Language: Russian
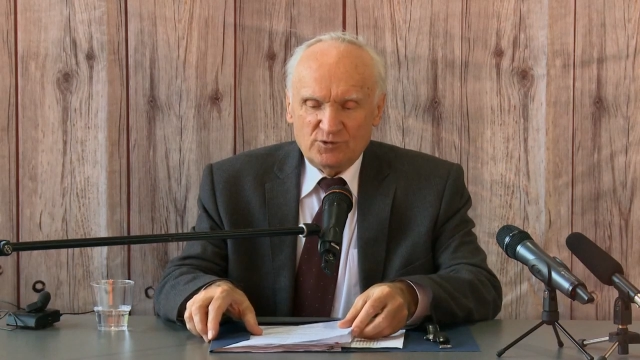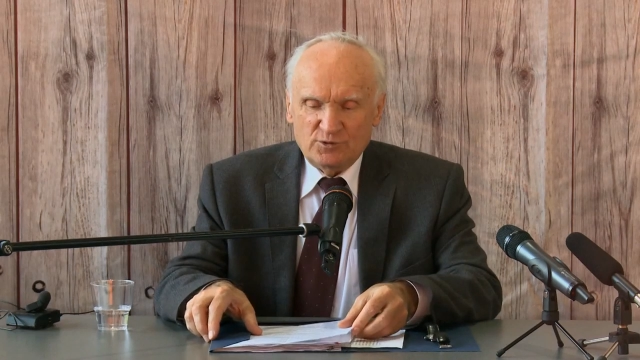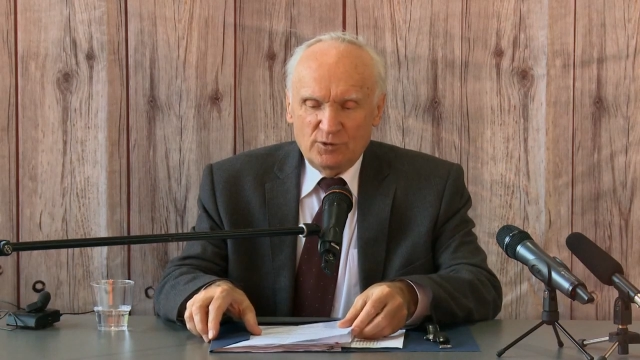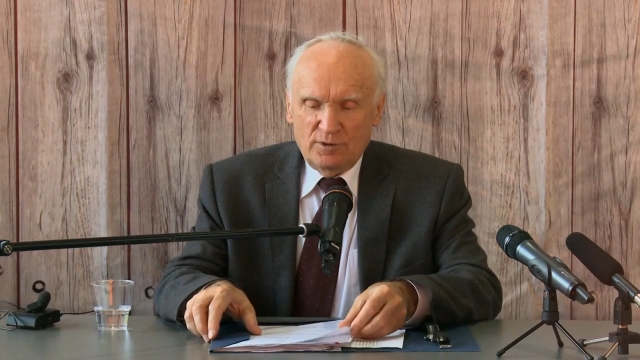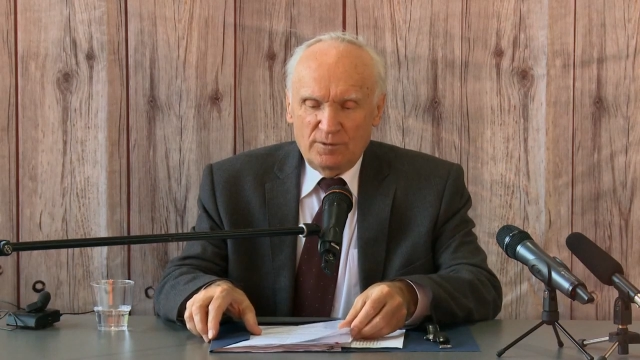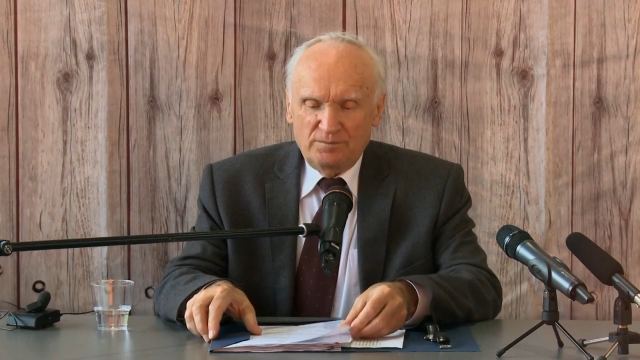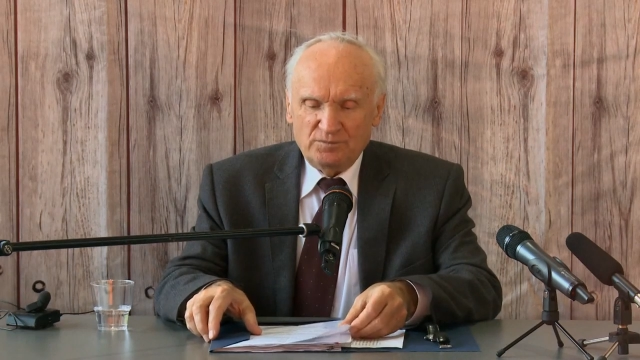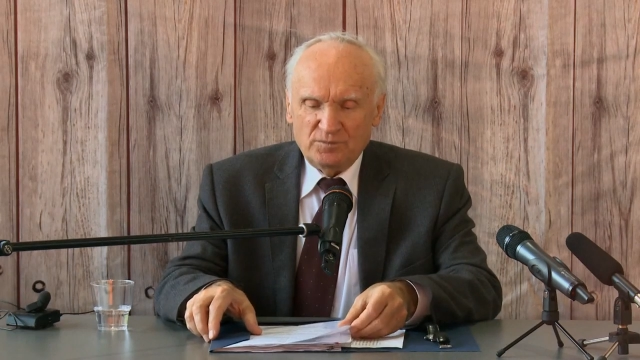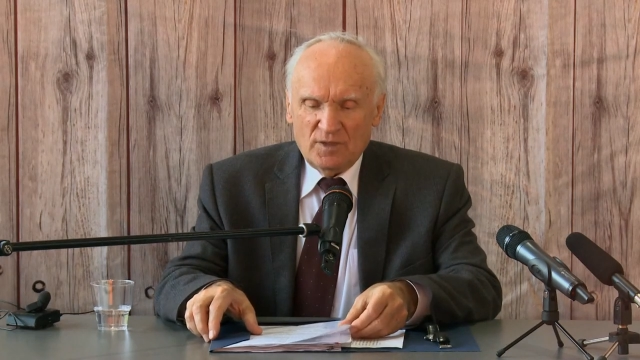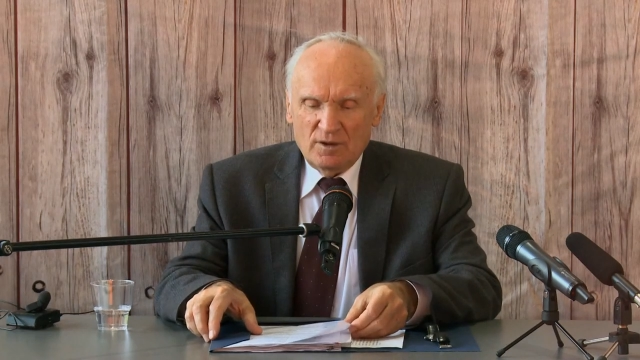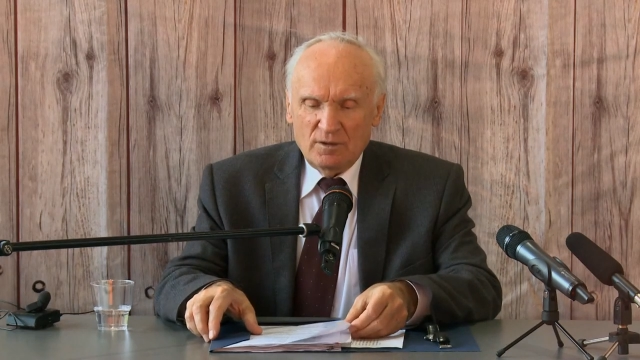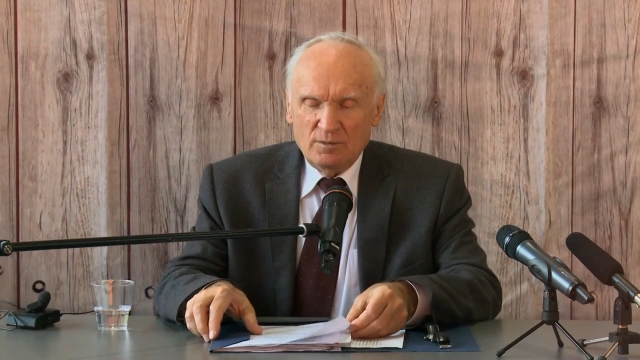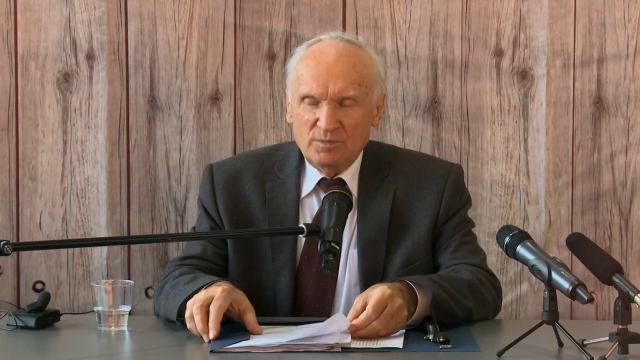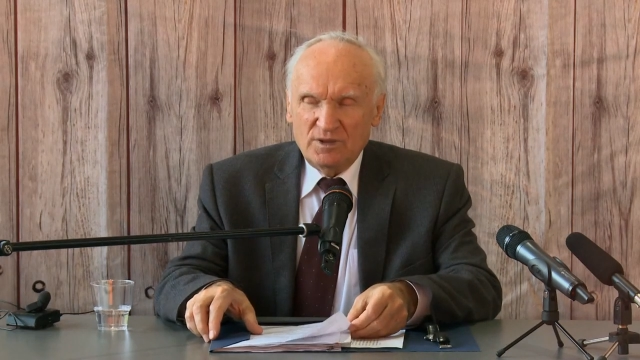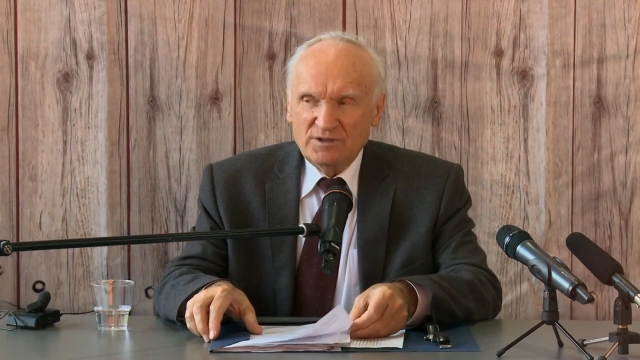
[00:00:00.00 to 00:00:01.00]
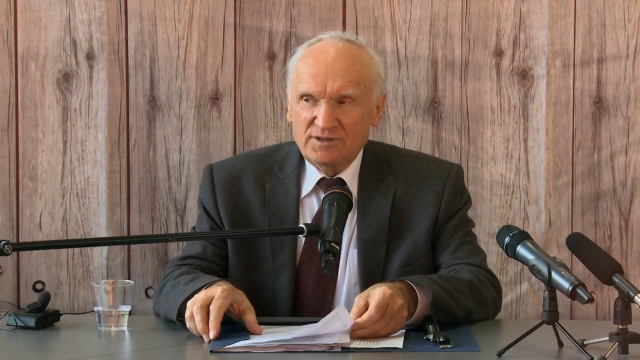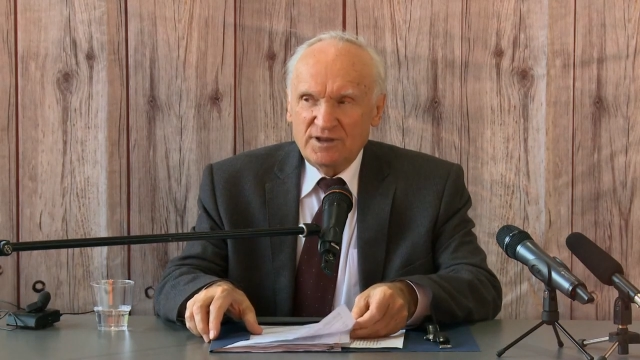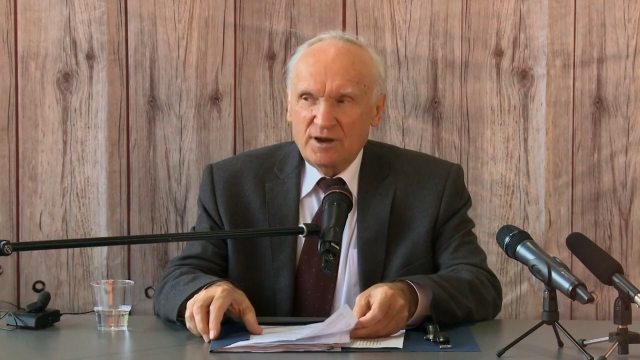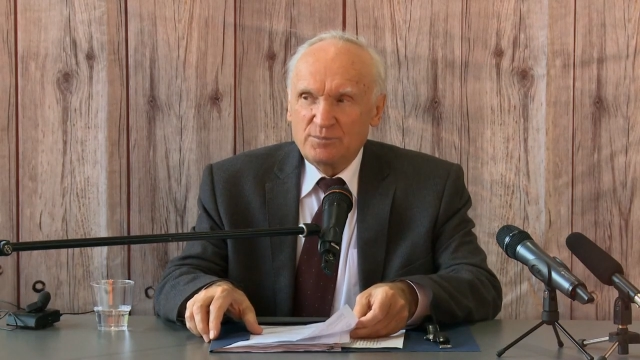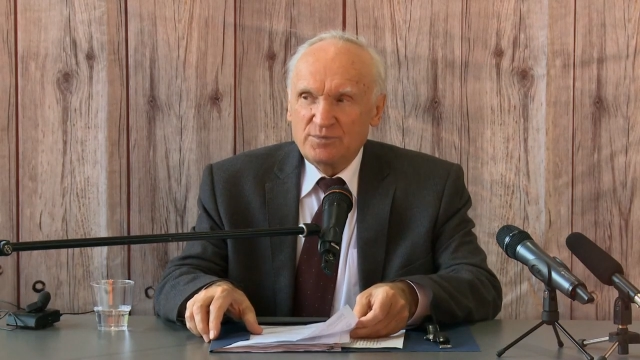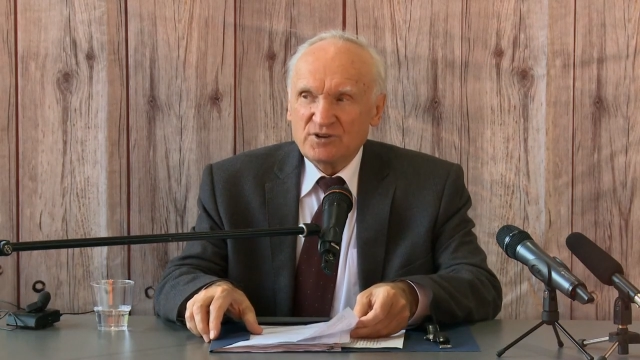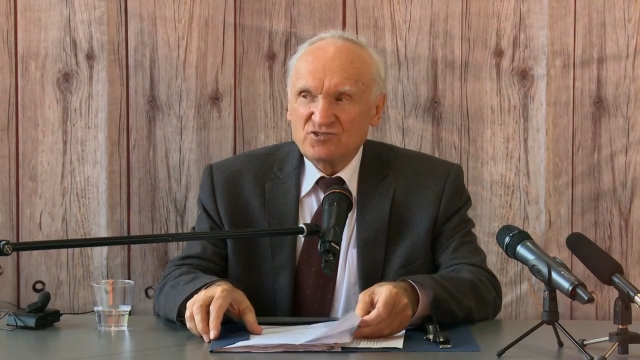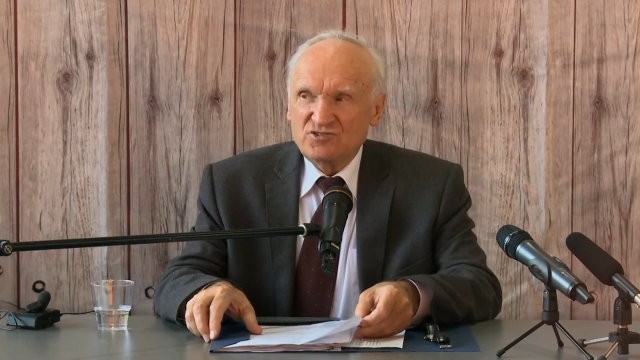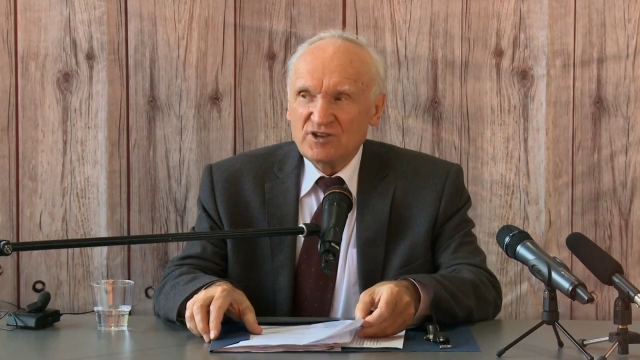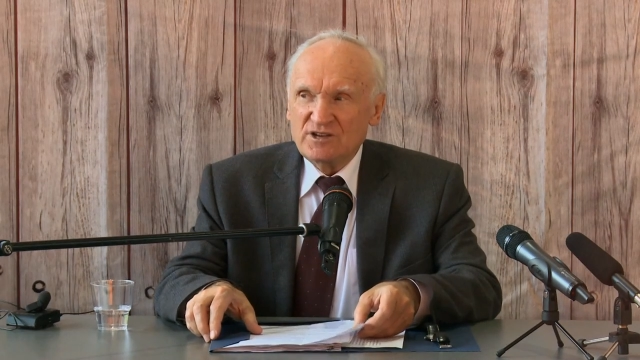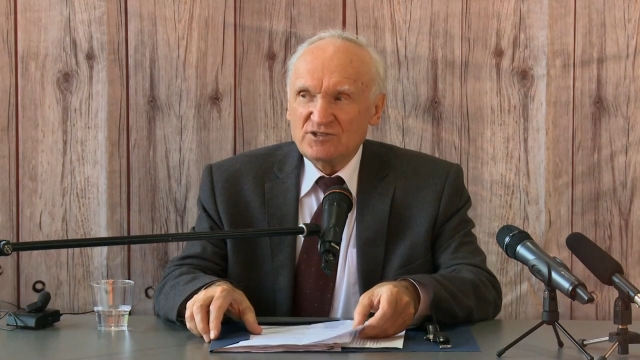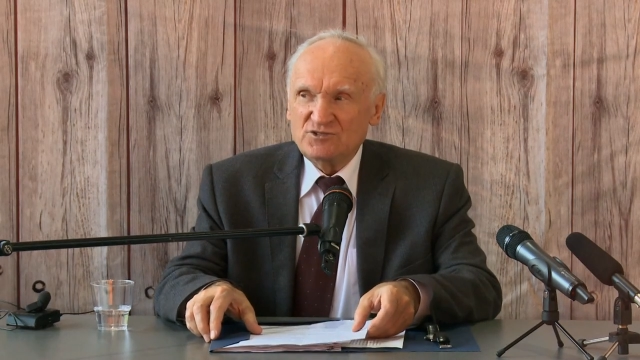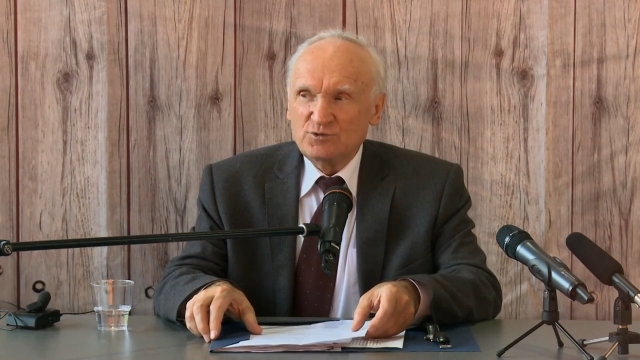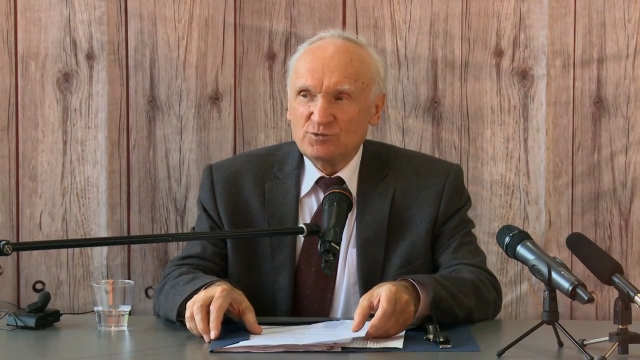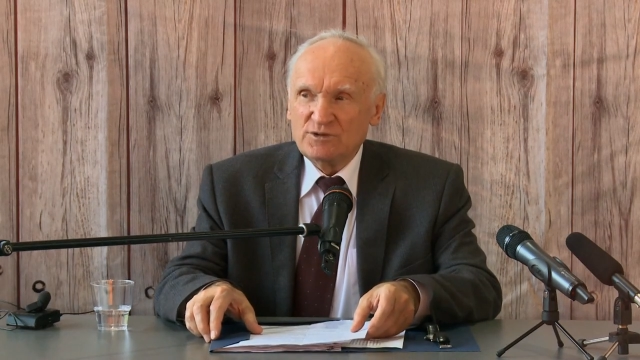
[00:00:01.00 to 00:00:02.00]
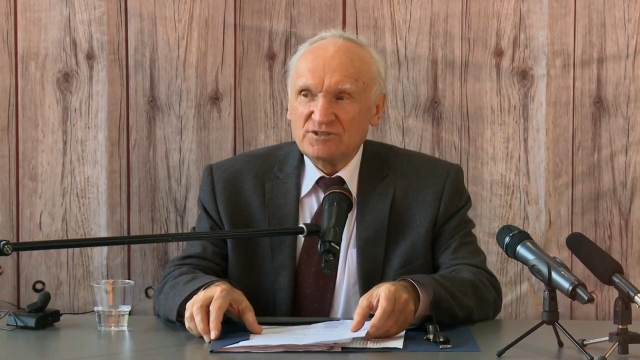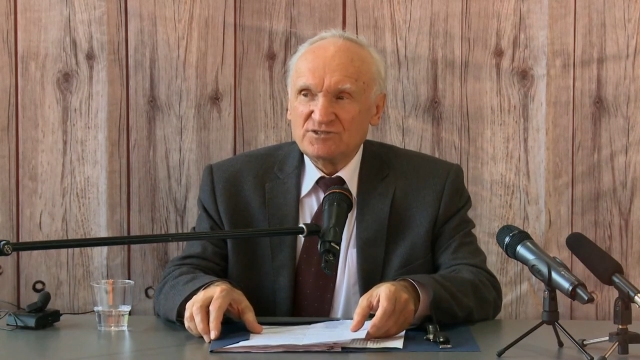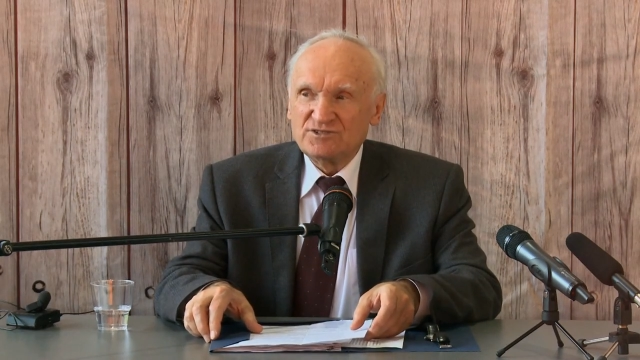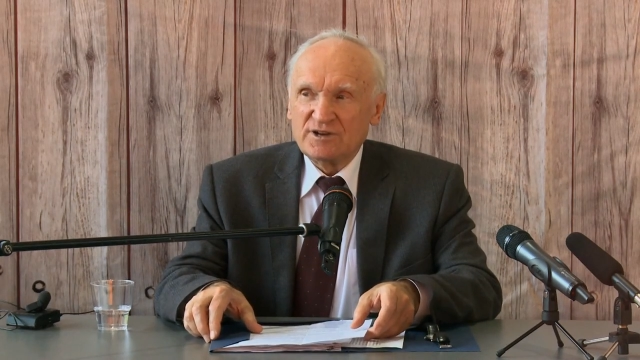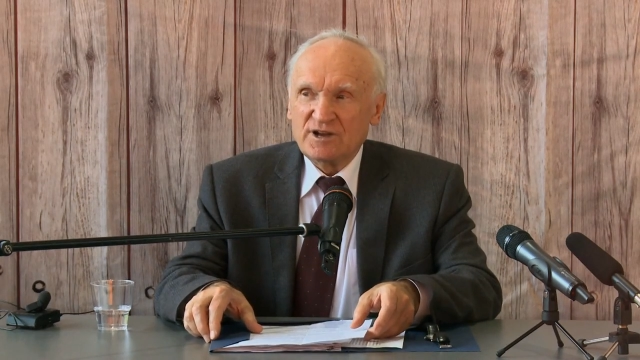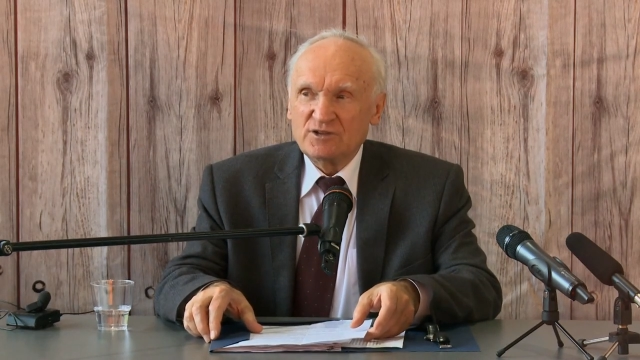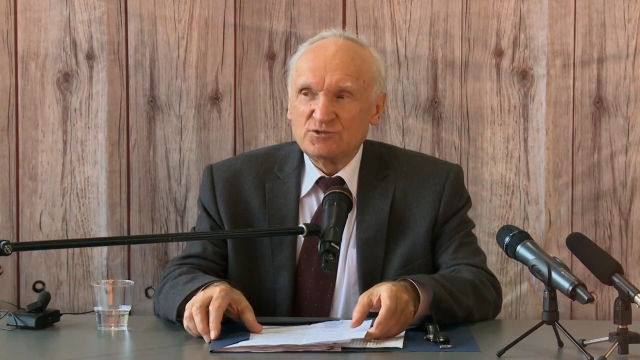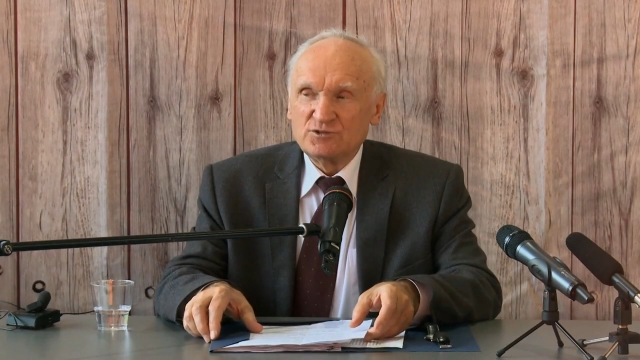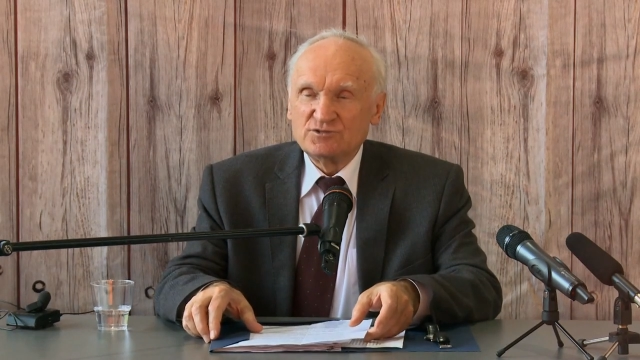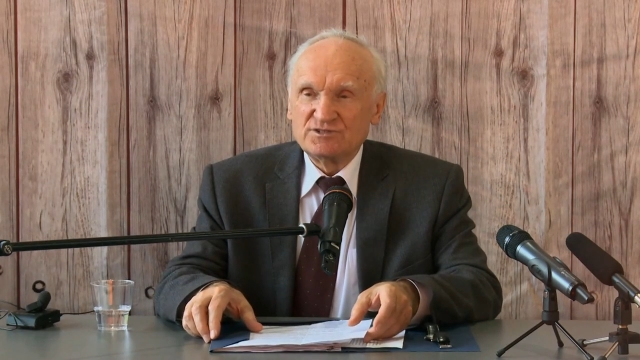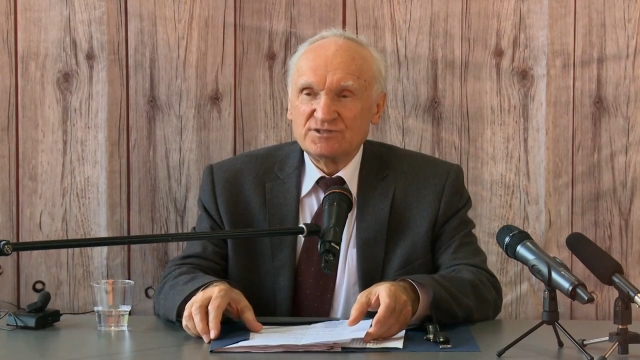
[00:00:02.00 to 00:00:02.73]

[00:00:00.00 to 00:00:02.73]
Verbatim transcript: что благодаря причастию у нас сразу,